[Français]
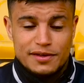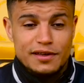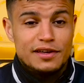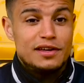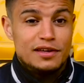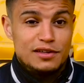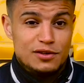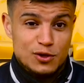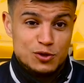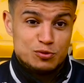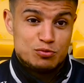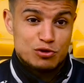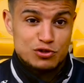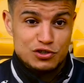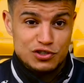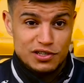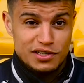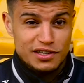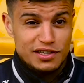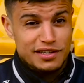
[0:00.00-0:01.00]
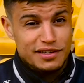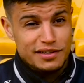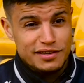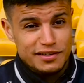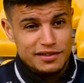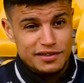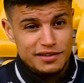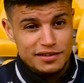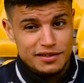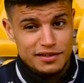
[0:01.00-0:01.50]
et de le sporting
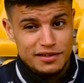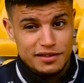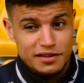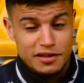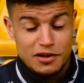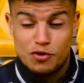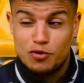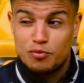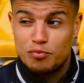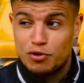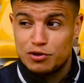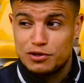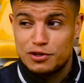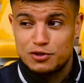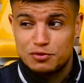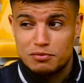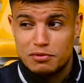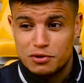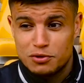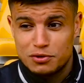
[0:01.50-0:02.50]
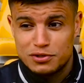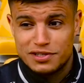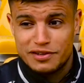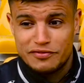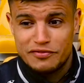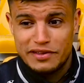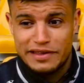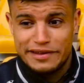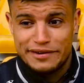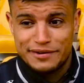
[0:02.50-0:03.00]
et et reporter ce maillot, ça
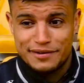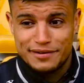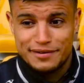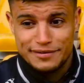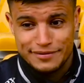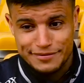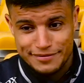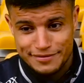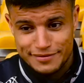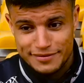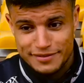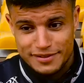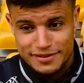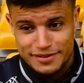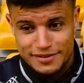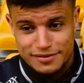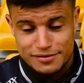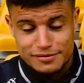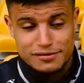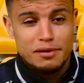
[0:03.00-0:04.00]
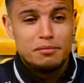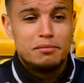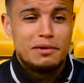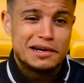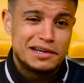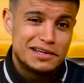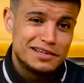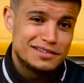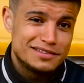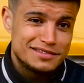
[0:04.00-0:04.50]
fait. Euh, ça me
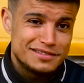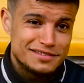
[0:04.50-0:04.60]
manque.